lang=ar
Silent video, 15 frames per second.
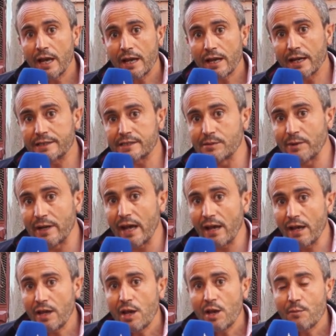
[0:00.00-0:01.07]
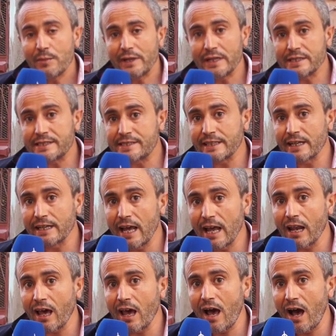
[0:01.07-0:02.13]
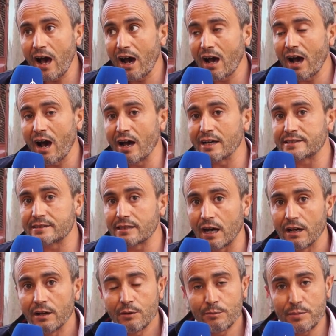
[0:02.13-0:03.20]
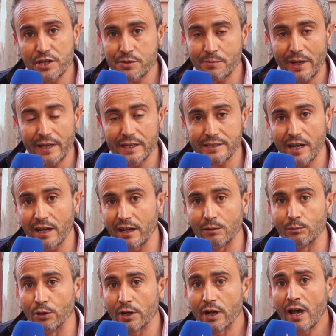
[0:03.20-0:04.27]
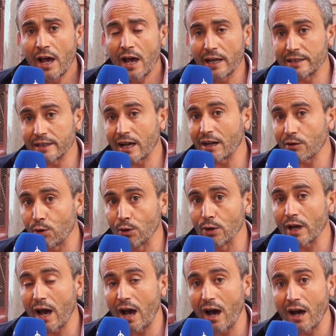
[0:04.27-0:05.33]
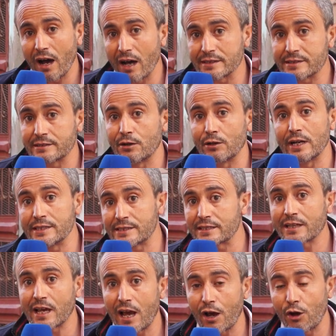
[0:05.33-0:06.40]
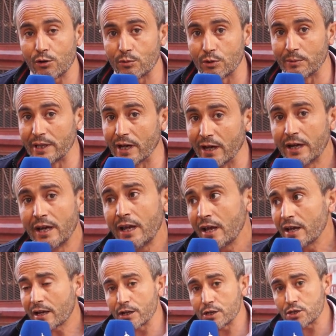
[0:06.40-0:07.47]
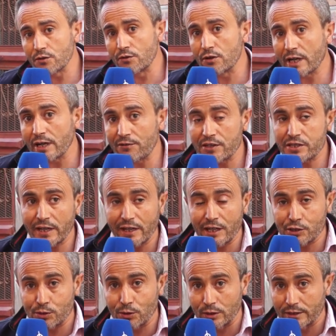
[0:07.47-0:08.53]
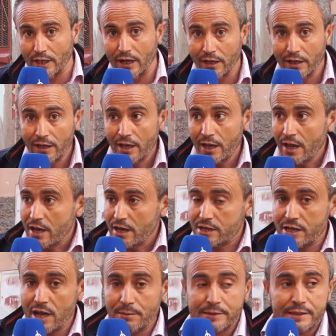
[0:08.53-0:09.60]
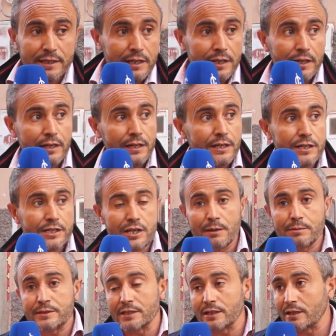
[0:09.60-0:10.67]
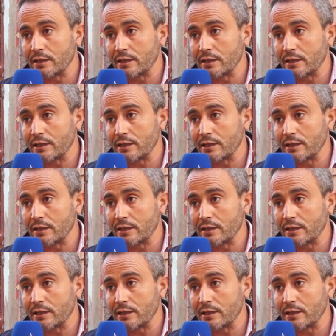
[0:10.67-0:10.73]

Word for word: كتمنع من استغلال قاعه خاصه بجمعيه انامور هذه كنقول قاعه خاصه وليست قاعه عموميه كنشوفوا كيفاش ان السلطه جابت جابت